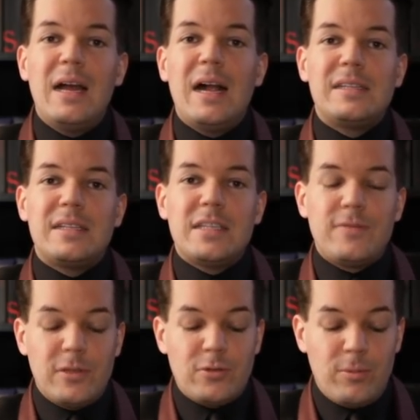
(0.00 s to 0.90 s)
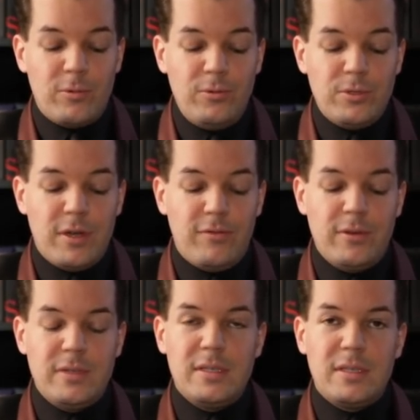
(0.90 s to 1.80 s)
als das, was Tom Cruise
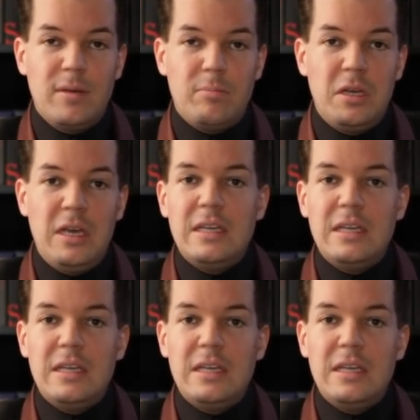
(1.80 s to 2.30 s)
davon sich gibt.